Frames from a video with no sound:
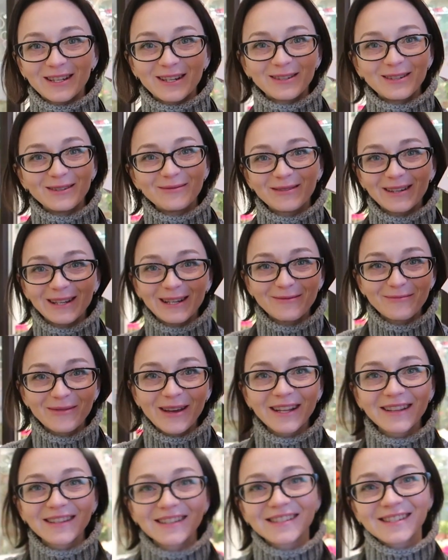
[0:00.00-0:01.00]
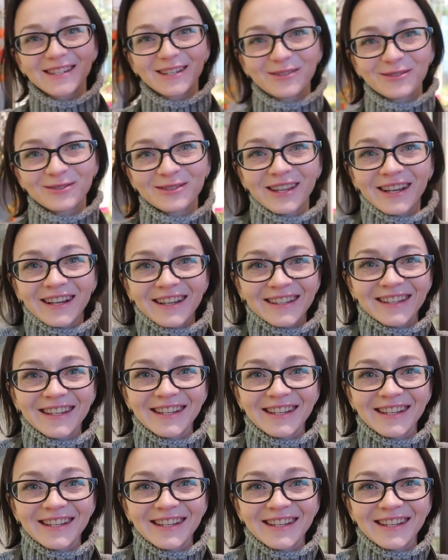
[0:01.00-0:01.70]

2 апреля, пятница. Ну, так и